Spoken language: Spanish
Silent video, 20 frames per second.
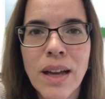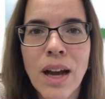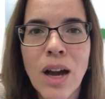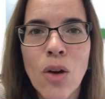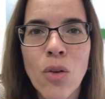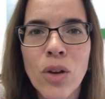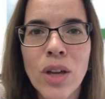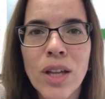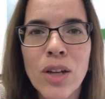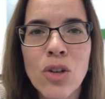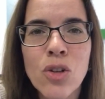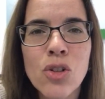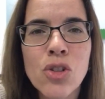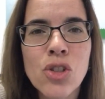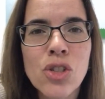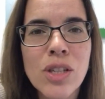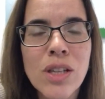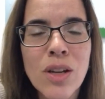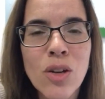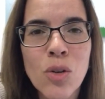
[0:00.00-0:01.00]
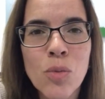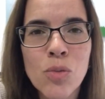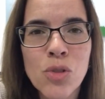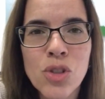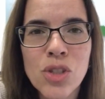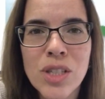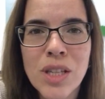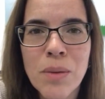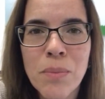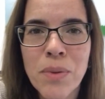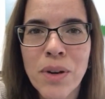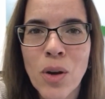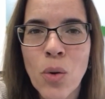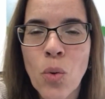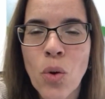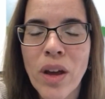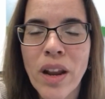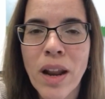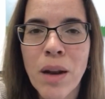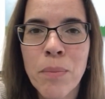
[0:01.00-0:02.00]
aunque no sea como siempre a
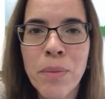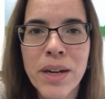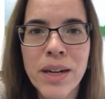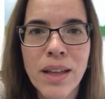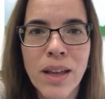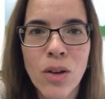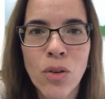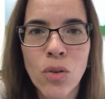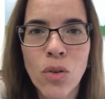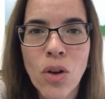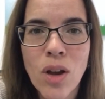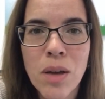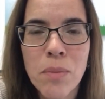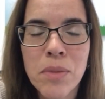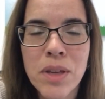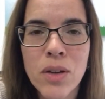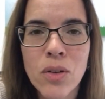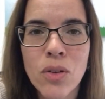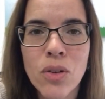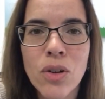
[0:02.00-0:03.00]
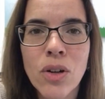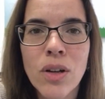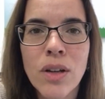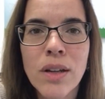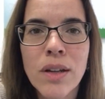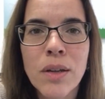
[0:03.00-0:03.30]
jugar al parque con los amigos,